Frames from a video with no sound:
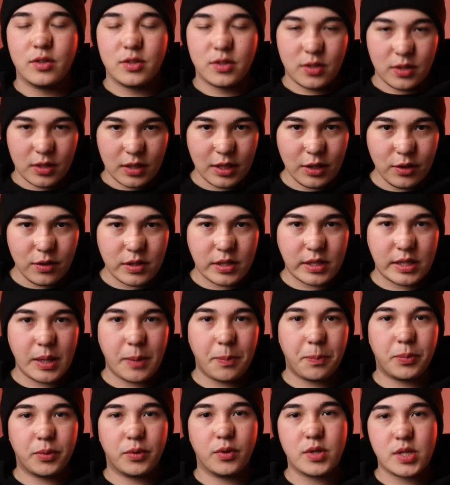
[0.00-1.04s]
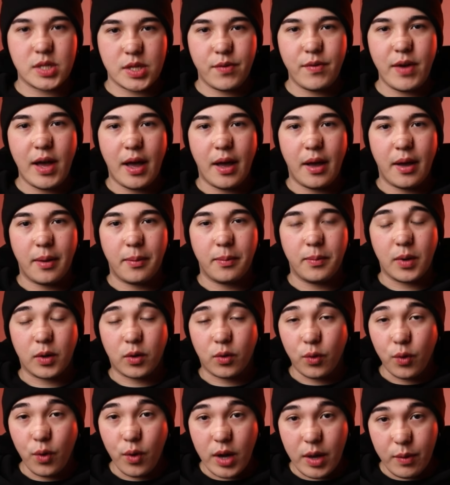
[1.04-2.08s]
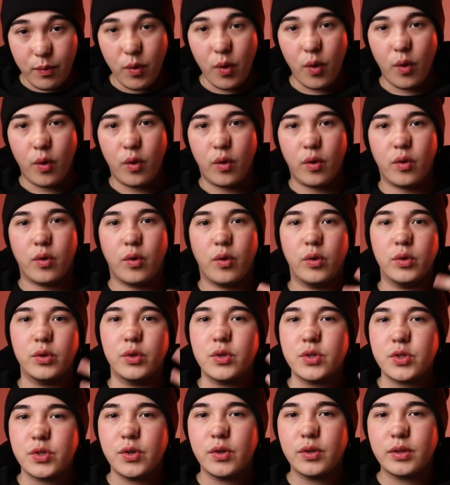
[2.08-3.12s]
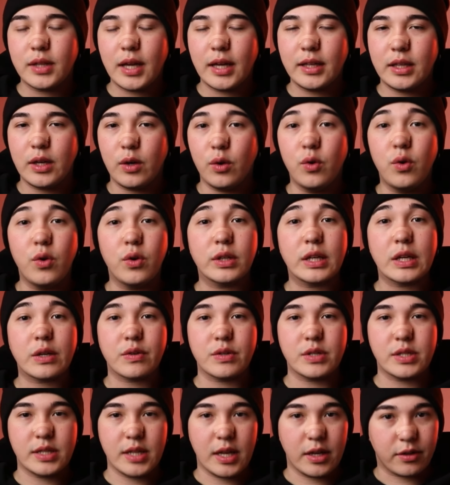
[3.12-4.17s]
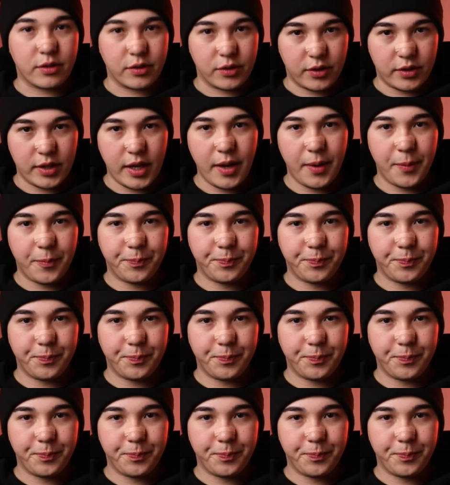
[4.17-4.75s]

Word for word: 次のステップとしては、まあ、声をこの状態で大きくしていくのね